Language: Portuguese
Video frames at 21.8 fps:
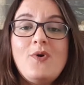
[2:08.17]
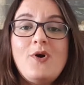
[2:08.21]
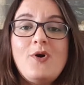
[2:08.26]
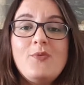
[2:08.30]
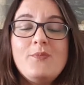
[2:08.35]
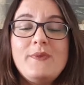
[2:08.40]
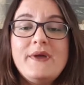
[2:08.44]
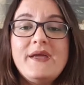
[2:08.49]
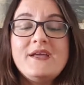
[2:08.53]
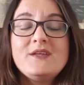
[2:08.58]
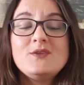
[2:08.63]
o
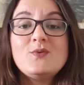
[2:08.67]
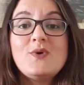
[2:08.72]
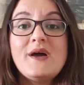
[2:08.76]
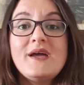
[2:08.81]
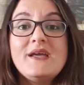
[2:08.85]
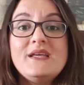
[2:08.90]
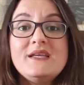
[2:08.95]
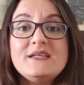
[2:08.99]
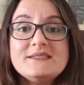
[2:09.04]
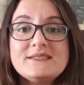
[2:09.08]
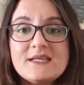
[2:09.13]
aumento
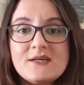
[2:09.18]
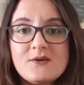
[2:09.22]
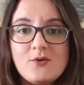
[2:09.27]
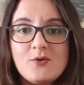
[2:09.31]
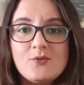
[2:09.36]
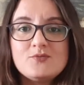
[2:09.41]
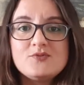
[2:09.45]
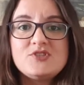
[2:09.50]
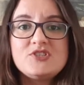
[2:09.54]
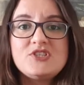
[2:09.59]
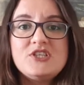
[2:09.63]
ainda
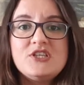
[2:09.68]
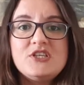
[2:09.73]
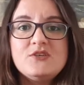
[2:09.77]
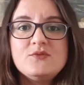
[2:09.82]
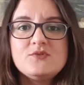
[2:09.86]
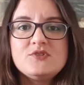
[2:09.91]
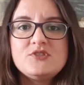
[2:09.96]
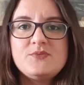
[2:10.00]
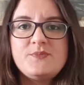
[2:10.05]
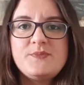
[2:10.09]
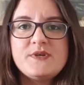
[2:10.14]

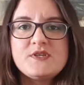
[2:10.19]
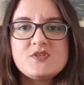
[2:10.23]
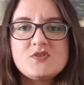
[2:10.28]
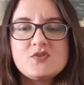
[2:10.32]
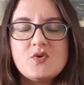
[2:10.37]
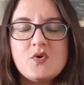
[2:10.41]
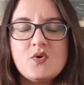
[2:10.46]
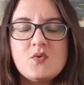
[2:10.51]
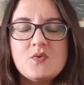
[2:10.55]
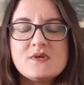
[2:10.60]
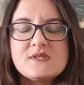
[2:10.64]
contínuo de
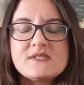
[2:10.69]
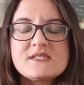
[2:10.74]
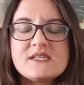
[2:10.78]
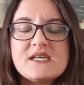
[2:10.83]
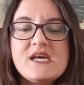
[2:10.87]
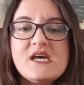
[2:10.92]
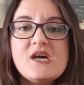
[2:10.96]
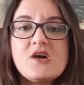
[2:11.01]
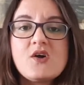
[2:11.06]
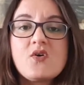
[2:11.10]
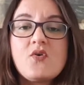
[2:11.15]
pessoas,
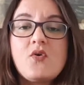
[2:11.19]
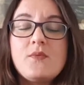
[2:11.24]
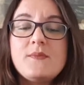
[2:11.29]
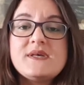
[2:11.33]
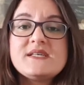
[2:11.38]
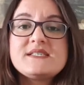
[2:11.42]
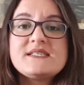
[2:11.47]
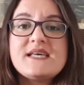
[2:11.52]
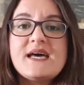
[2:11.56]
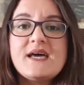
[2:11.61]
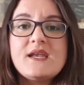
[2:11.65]

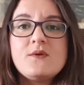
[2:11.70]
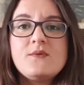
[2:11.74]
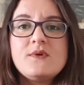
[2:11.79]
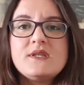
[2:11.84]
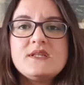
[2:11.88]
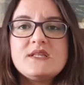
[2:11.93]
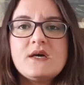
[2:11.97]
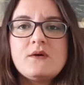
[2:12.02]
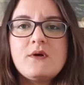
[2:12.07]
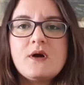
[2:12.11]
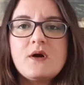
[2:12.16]
começaram
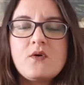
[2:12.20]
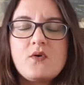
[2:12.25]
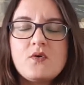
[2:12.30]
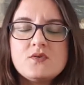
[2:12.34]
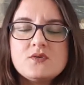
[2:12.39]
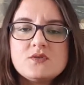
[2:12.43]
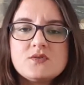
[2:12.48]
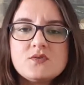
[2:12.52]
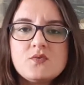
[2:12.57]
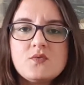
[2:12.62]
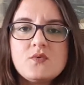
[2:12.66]
então a
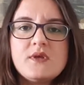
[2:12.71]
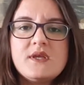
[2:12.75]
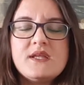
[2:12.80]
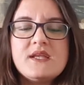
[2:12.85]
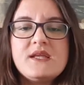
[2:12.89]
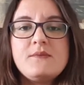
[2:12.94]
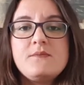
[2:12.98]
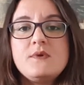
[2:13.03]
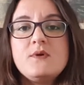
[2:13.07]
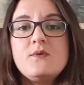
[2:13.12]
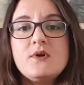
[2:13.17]

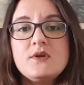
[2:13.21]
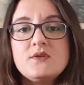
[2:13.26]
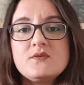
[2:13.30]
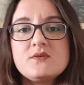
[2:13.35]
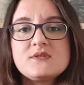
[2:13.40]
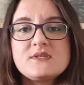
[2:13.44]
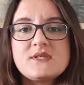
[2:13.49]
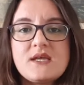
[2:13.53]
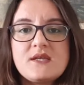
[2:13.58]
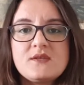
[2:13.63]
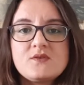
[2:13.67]
construir em
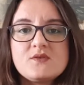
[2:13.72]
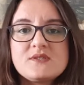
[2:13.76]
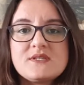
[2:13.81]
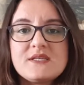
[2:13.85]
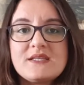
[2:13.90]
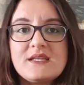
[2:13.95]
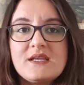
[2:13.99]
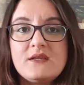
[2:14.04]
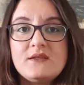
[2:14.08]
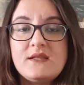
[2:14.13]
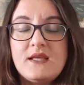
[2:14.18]

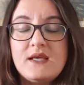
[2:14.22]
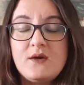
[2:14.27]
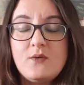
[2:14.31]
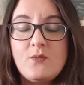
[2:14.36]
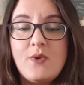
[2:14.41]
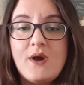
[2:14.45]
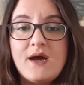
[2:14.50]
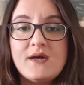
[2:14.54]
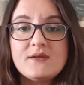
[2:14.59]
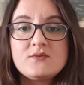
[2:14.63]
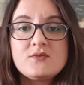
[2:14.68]

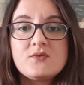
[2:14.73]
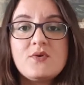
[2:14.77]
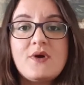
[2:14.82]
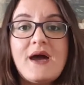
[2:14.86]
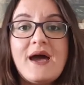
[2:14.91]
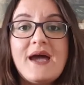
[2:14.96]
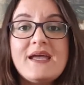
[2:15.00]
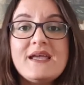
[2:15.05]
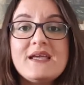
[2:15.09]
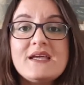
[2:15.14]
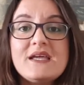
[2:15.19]
1834
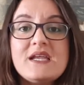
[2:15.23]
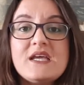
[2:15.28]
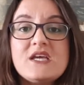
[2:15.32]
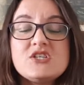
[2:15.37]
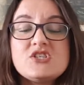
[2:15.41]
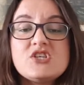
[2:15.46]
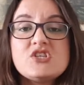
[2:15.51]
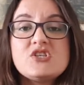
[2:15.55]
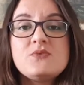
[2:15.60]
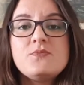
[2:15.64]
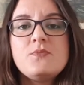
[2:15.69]
a
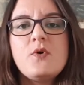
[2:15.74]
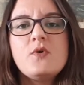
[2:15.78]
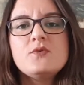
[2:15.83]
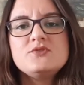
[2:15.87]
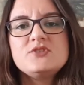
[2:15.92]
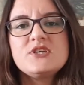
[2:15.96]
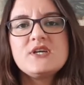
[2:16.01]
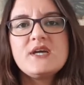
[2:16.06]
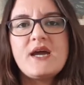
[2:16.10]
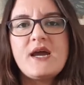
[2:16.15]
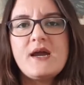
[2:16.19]
igreja de
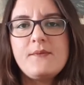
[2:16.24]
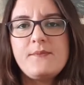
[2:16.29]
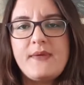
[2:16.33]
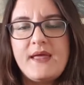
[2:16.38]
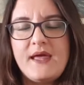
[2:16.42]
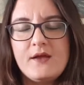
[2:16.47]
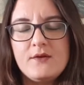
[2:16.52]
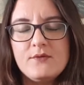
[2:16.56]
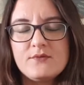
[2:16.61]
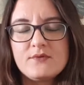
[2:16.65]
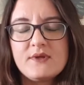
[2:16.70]
Monte
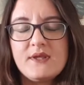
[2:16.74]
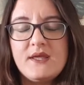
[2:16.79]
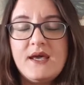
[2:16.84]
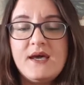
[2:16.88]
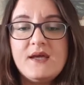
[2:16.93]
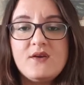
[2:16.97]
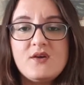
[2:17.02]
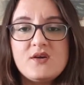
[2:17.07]
Carmelo, que é a